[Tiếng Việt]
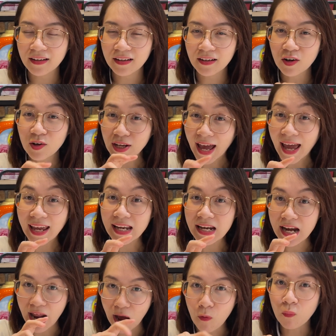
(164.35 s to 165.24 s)
nó cay
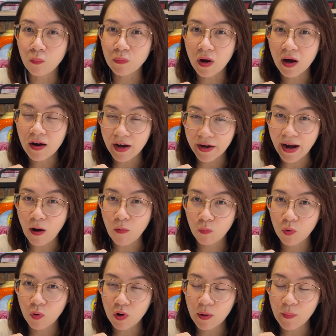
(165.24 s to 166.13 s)
nồng ở là
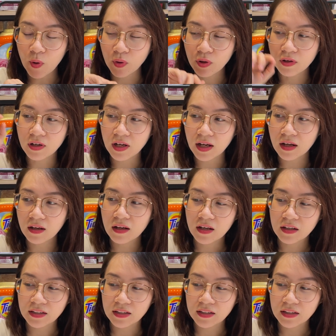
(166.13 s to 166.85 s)
nồng luôn á mọi người ha